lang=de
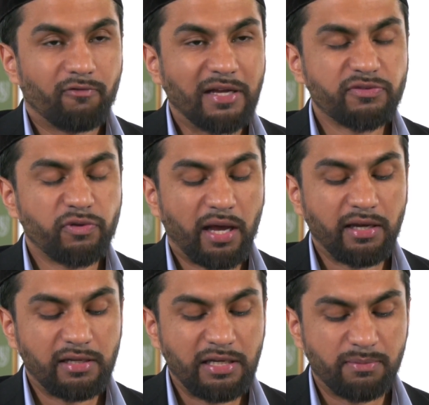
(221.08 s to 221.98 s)
Was für
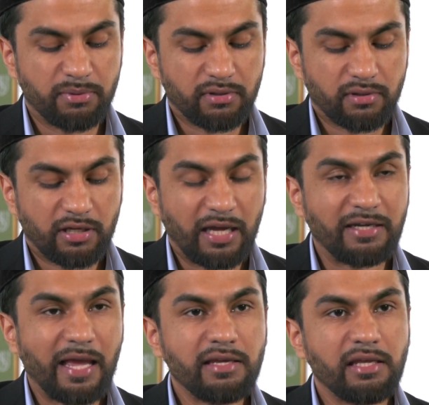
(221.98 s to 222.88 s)
eine Liebe
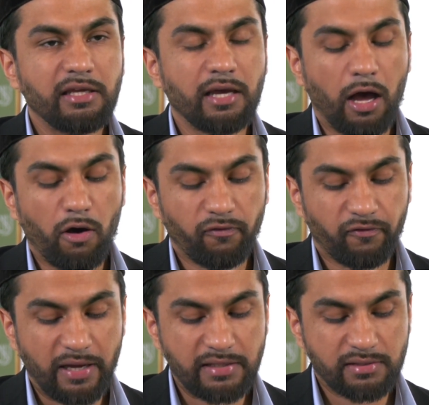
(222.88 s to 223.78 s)
kann derjenige
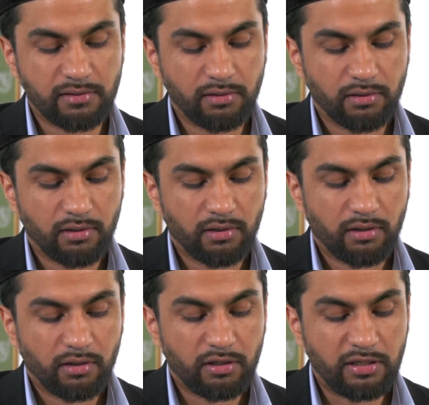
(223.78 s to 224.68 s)
aufweisen,
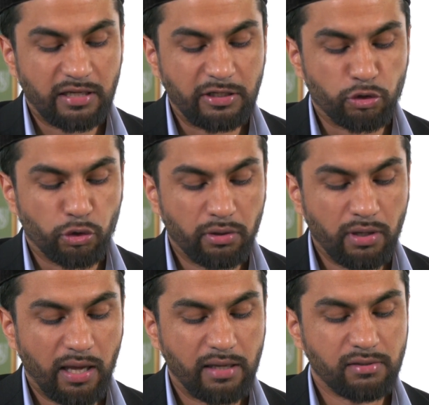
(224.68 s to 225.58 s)
der die
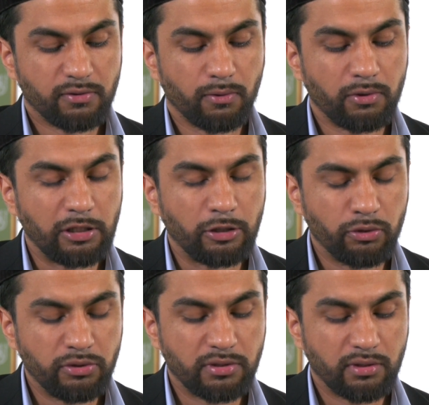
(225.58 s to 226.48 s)
Schönheit und die
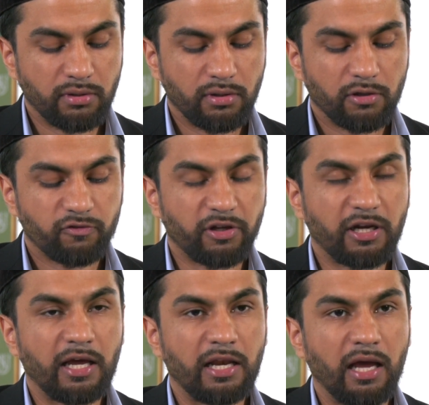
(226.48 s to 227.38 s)
Güte von
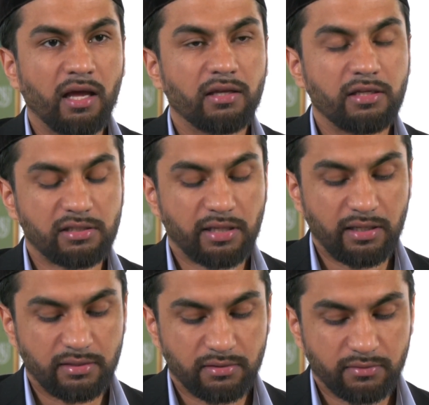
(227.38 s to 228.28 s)
Allah nicht
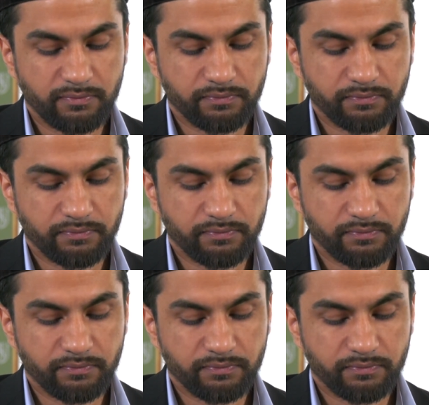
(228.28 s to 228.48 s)
kennt?